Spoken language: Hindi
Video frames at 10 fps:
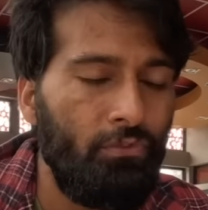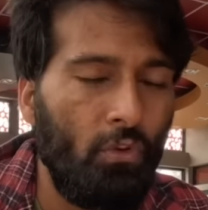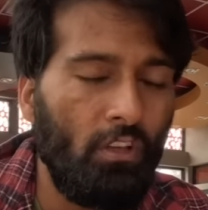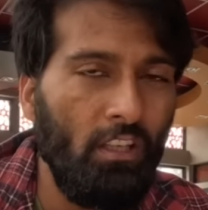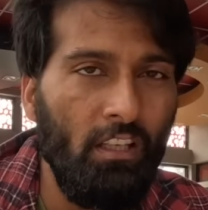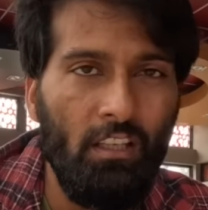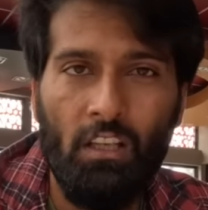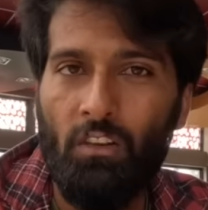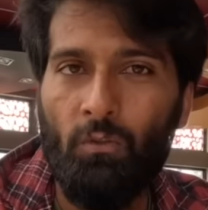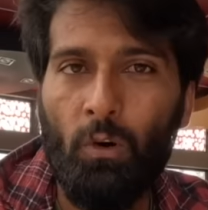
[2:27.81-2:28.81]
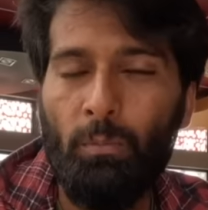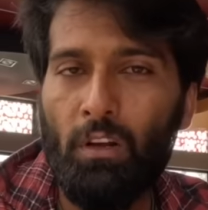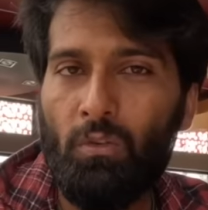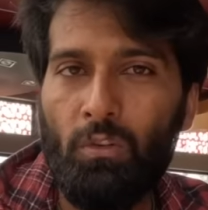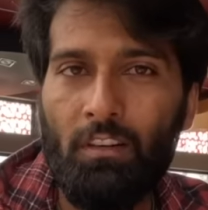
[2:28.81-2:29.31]
जो कि वो
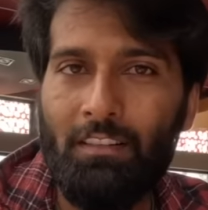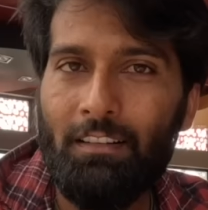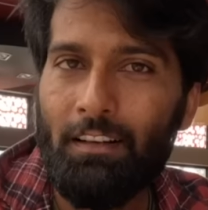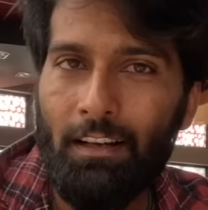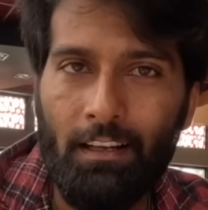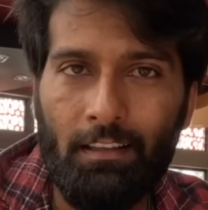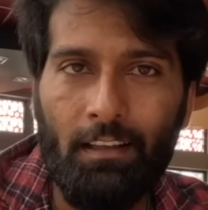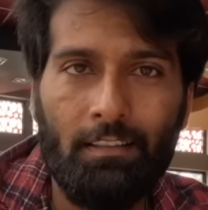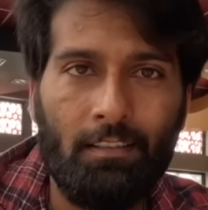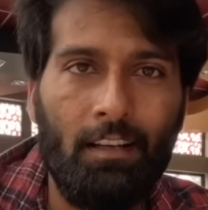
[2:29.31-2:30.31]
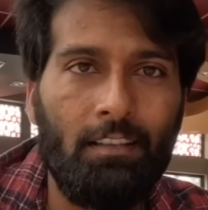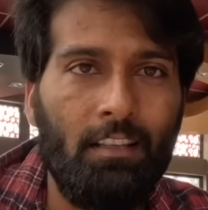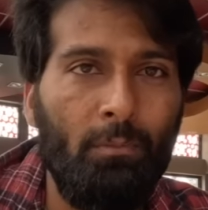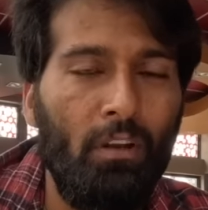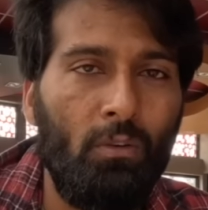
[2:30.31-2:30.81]
बिल्कुल गलत है
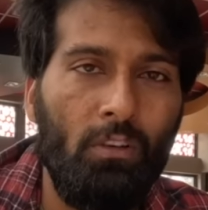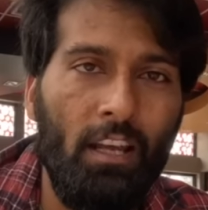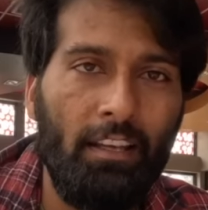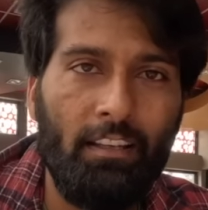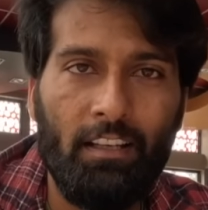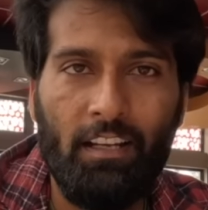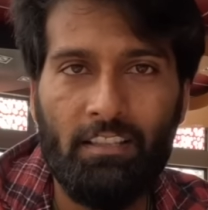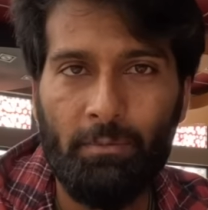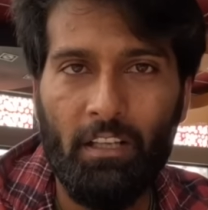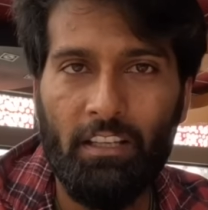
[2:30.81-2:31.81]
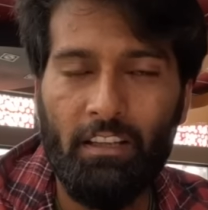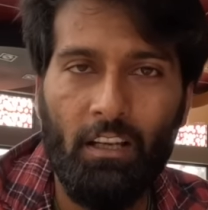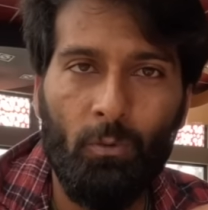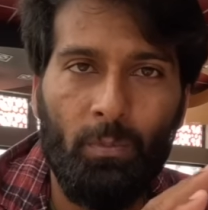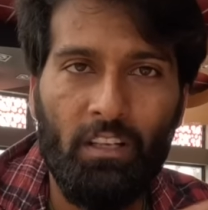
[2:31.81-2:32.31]
सरासर बिल्कुल यहाँ की करेंसी में ना
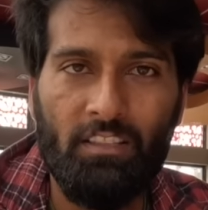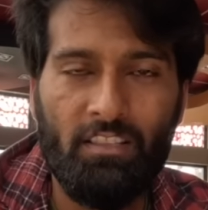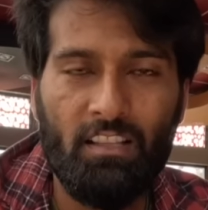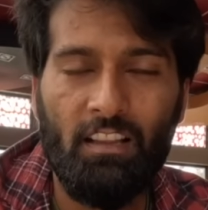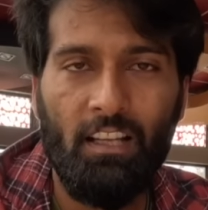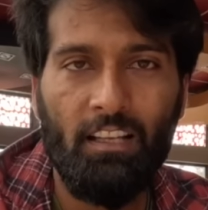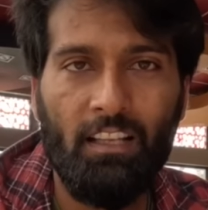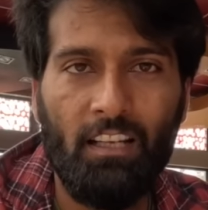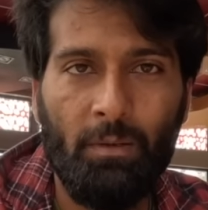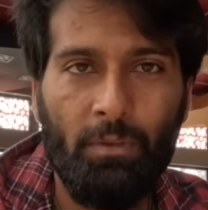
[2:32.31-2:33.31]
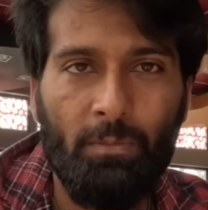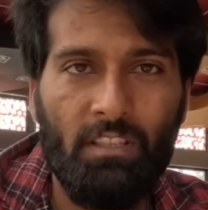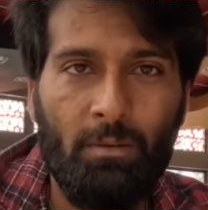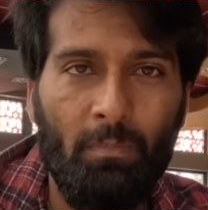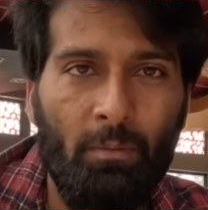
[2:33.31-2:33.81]
इतना ऊपर नीचे चलता रहता है कभी भी
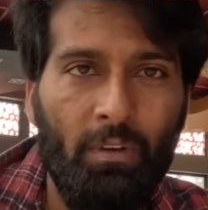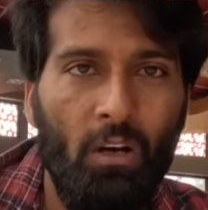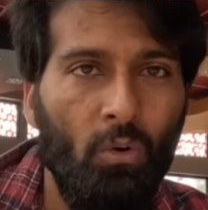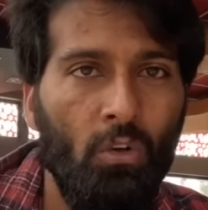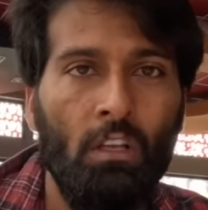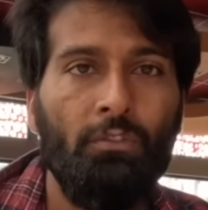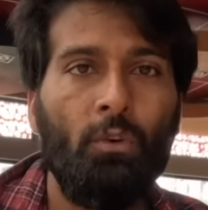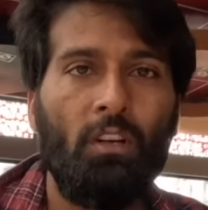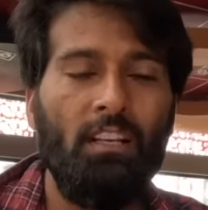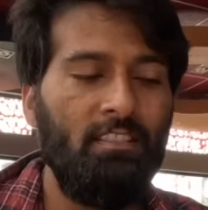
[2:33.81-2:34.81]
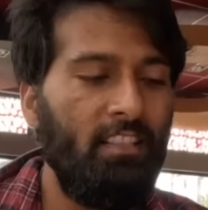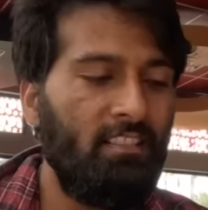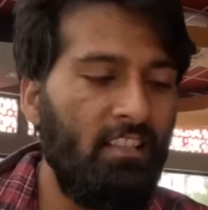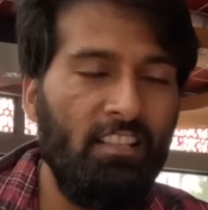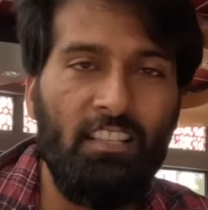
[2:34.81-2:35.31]
जिम्बावे आओ तो करेंसी
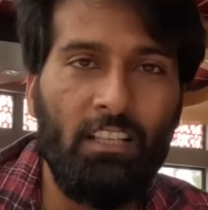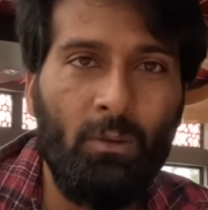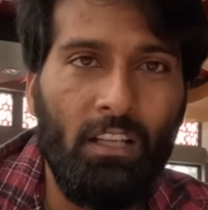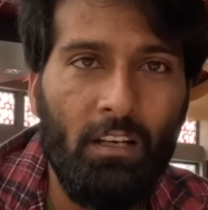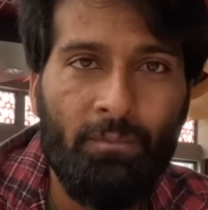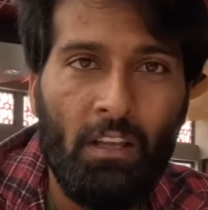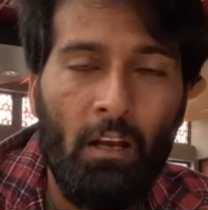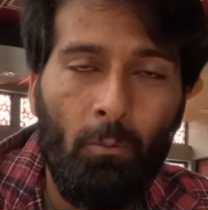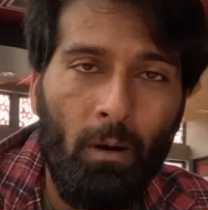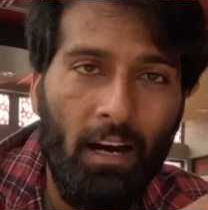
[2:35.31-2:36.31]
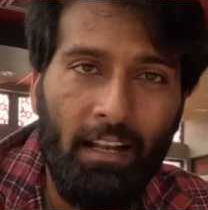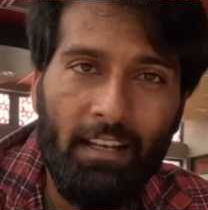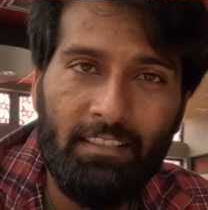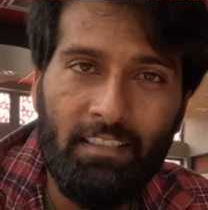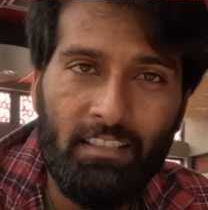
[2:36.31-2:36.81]
एक्सचेंज नहीं करवाना बाहर
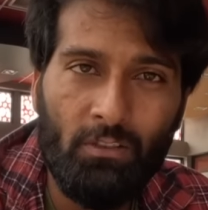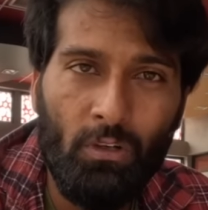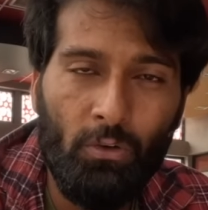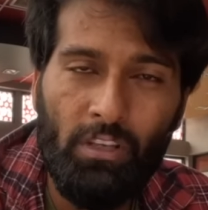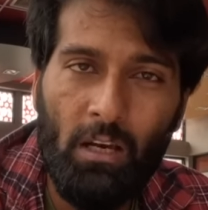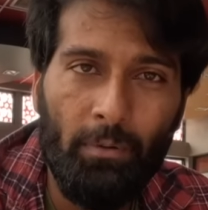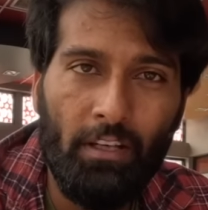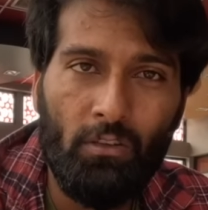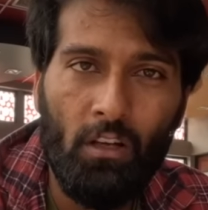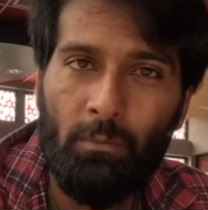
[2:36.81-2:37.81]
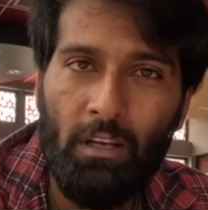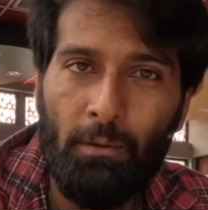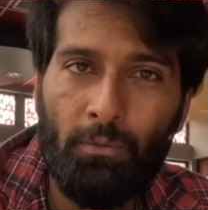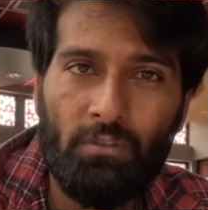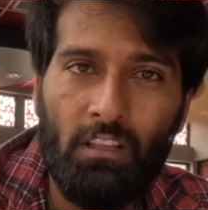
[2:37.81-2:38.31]
एक्सचेंज करवाओ या आप एक डॉलर में
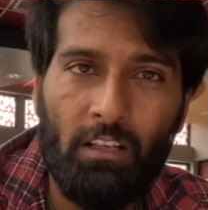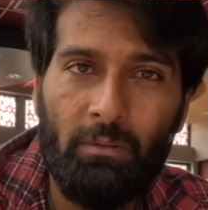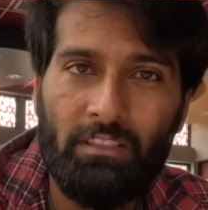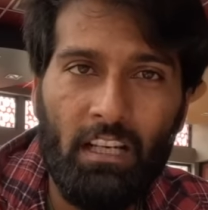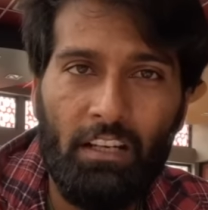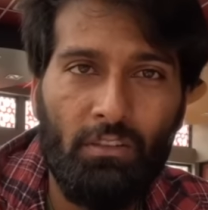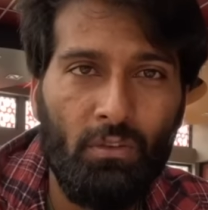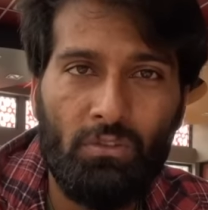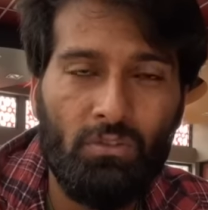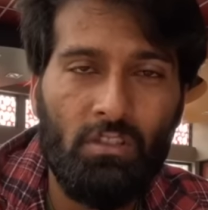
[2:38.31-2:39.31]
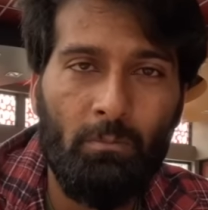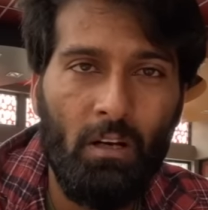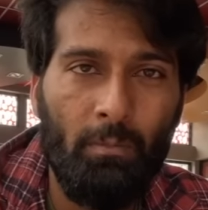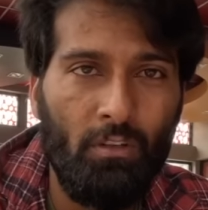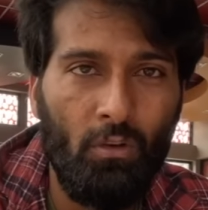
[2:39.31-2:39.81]
आपको लगभग साढ़े नौ सौ
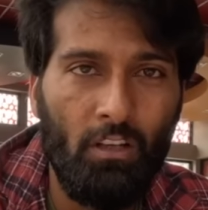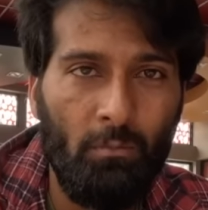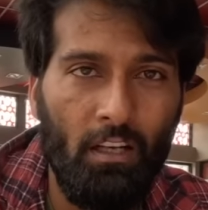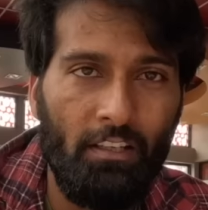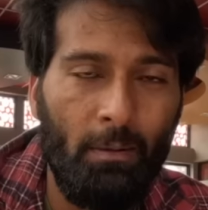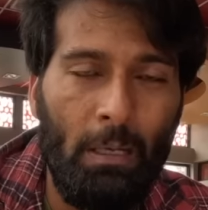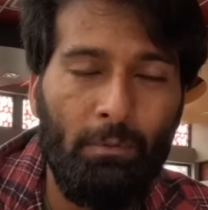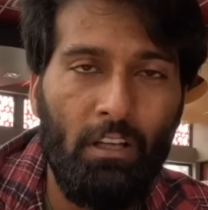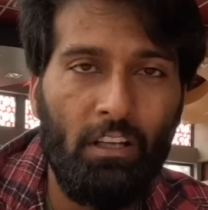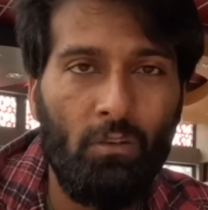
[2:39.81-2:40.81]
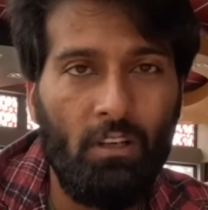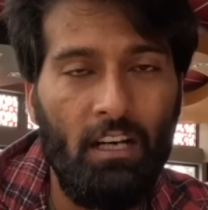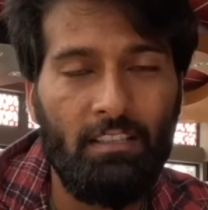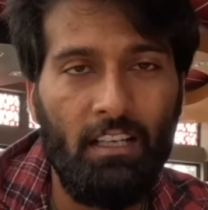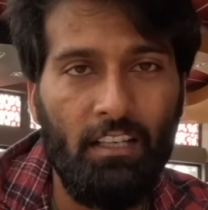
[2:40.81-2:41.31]
जिम्बावे डॉलर मिलेंगे अब आप देख लो
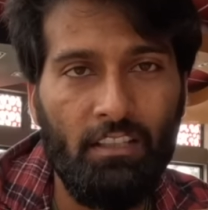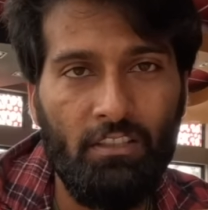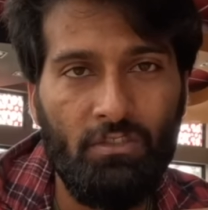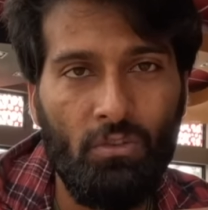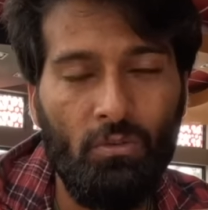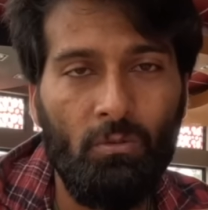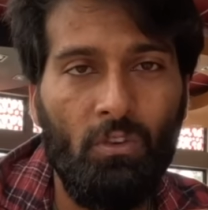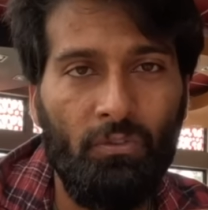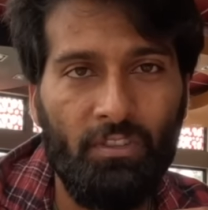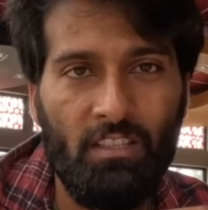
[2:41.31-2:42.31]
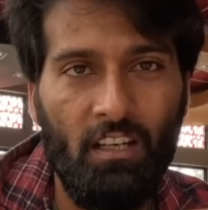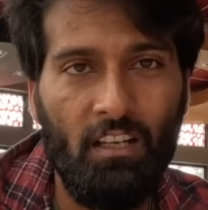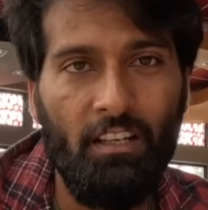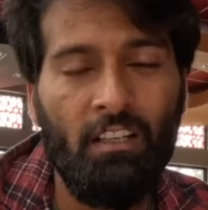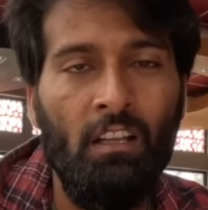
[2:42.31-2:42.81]
कहाँ साढ़े तीन सौ ऑफिशियल
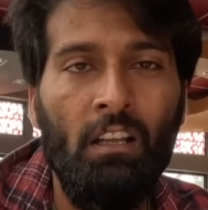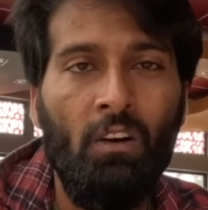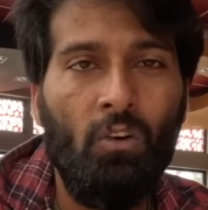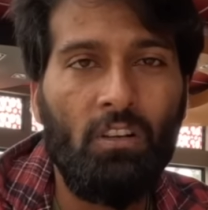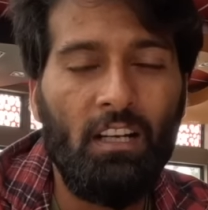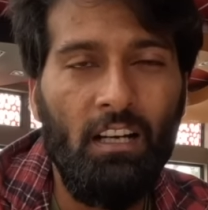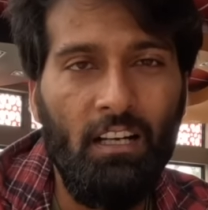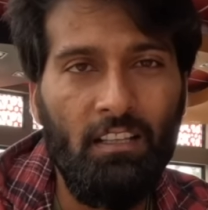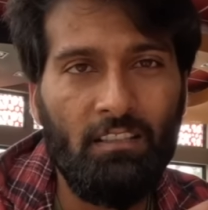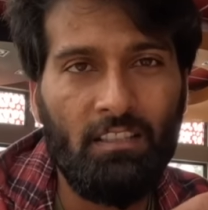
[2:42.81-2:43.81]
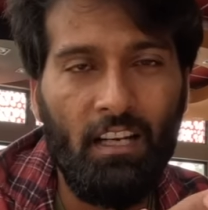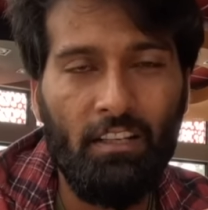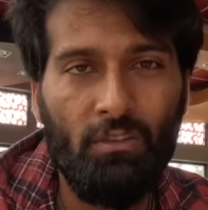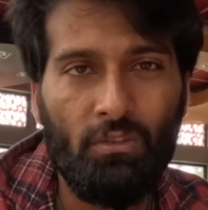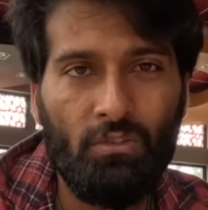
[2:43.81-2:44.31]
रेट और कहाँ
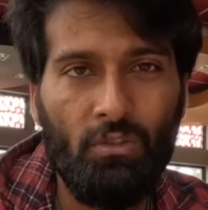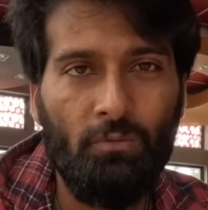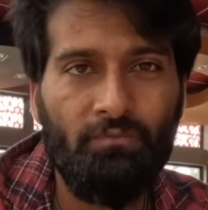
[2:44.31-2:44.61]
साढ़े नौ सौ